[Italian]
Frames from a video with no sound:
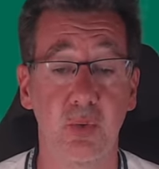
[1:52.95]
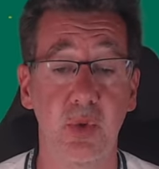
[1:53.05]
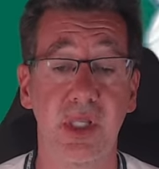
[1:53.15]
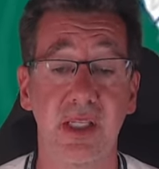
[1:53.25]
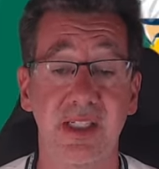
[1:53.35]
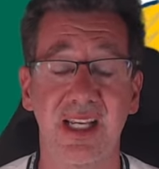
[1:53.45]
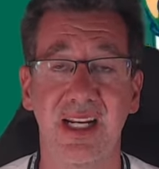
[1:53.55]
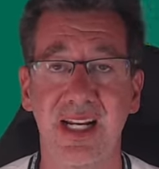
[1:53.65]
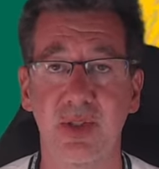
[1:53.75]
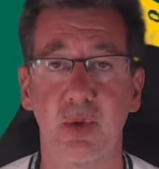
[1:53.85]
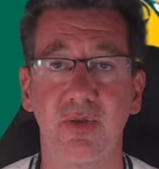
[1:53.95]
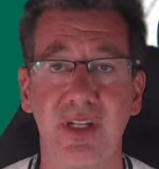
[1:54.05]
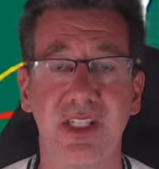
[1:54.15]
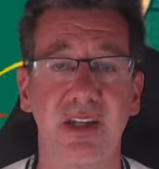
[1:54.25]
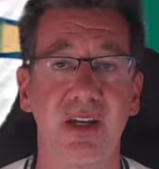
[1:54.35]
Quindi se la Lazio
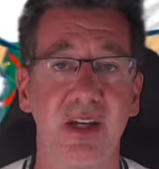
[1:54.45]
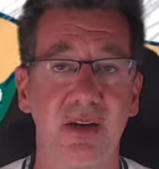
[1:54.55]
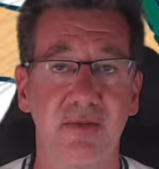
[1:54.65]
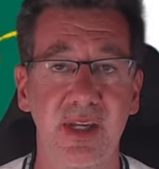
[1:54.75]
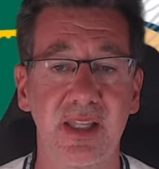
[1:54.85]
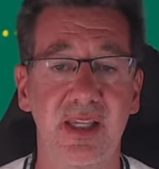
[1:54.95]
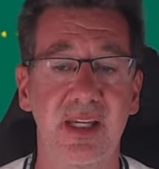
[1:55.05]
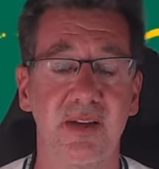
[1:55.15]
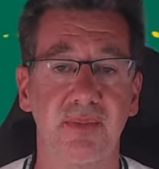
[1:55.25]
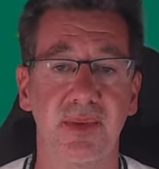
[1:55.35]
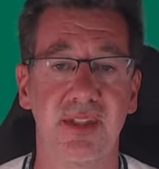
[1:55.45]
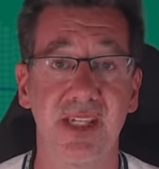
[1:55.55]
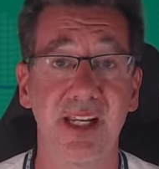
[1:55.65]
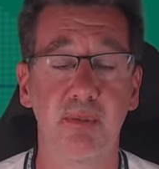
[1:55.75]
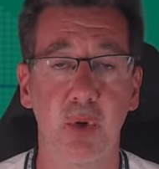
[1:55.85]
dovesse vendere, se
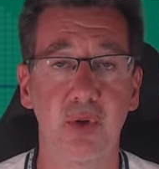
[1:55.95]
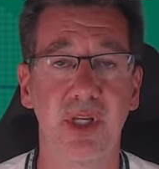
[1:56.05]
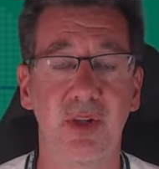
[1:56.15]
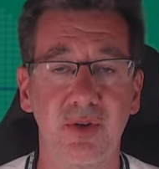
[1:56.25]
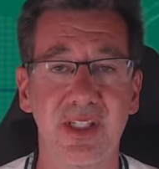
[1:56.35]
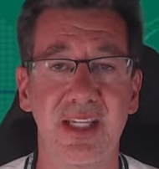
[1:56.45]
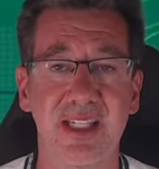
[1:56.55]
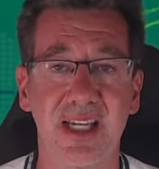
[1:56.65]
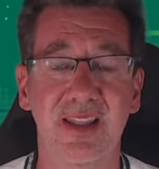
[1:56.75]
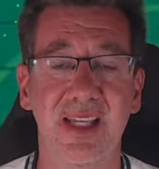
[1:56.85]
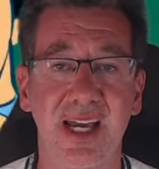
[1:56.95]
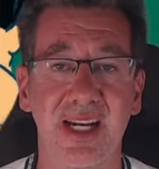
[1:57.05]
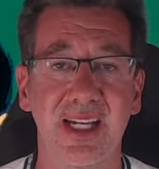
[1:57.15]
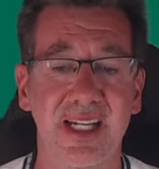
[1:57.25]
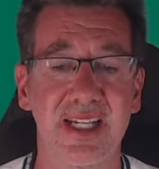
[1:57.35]
il Bologna dovesse
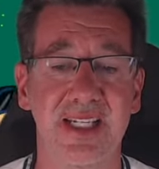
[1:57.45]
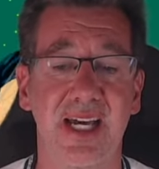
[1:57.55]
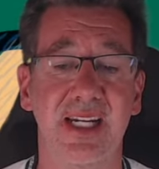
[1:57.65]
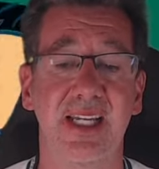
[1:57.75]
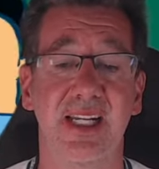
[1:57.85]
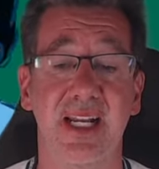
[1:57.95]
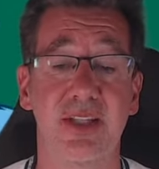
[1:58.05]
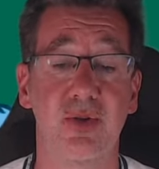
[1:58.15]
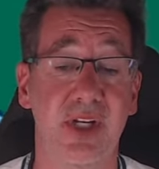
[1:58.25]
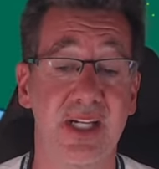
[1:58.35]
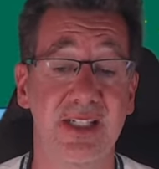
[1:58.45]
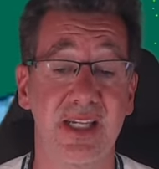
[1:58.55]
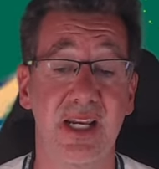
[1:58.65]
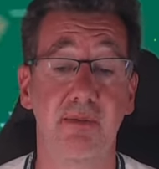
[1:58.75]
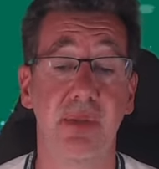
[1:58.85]
riscattare Casale, la Lazio
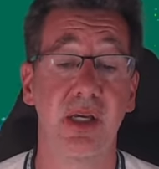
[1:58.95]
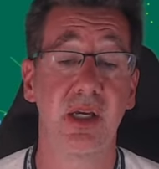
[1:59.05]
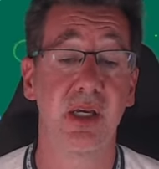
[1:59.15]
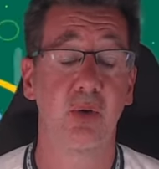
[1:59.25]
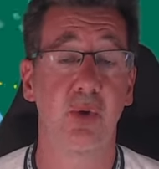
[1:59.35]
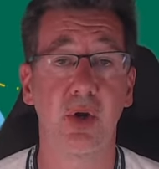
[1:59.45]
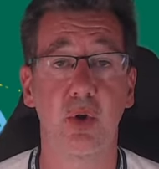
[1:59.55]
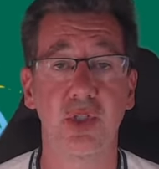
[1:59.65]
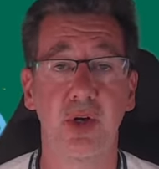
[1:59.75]
incasserebbe qualcosa